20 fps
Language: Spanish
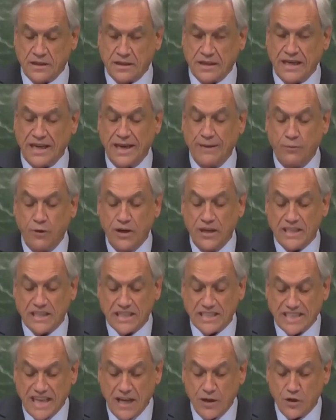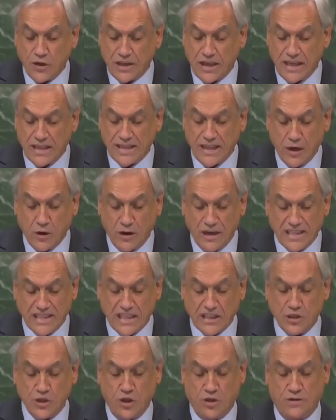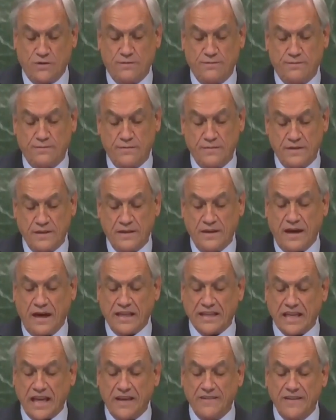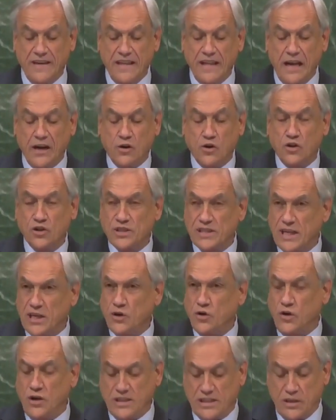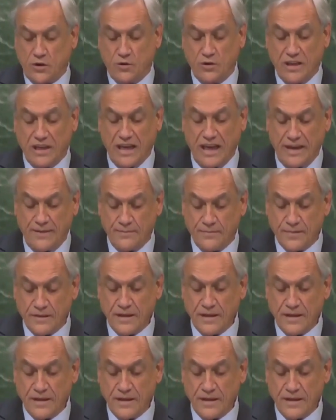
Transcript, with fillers: creemos necesario que esta organización, a través del Consejo de Seguridad,